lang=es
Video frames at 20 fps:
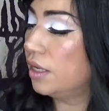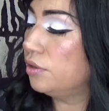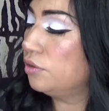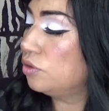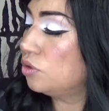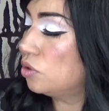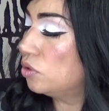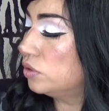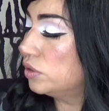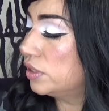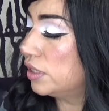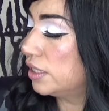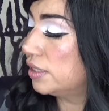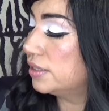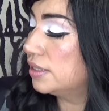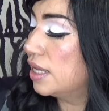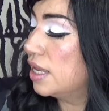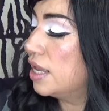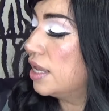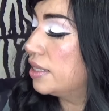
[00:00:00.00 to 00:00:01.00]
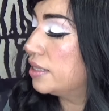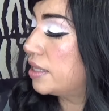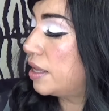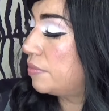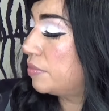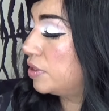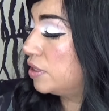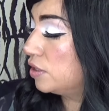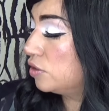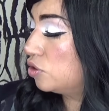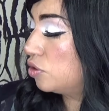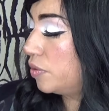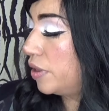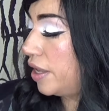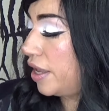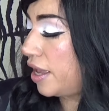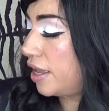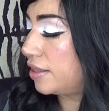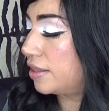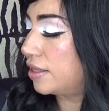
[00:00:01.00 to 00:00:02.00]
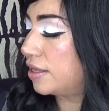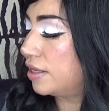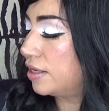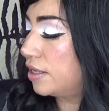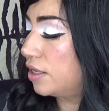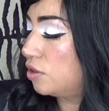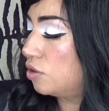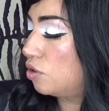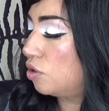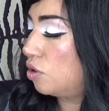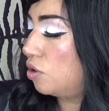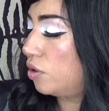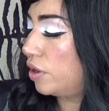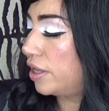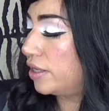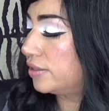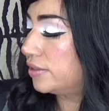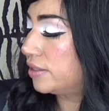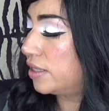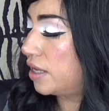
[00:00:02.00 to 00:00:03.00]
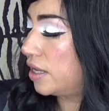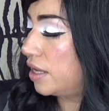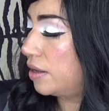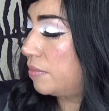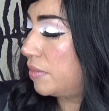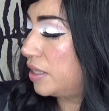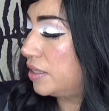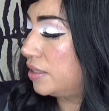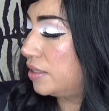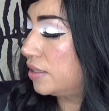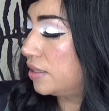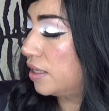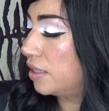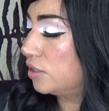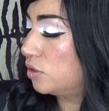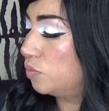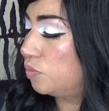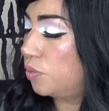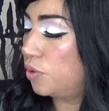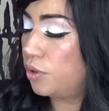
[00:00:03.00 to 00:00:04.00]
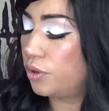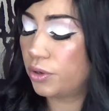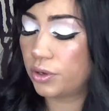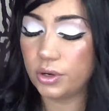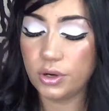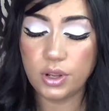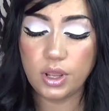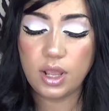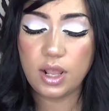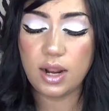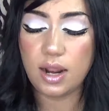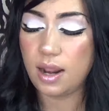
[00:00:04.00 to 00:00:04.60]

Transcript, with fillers: Entonces también estuve adquiriendo este manitas por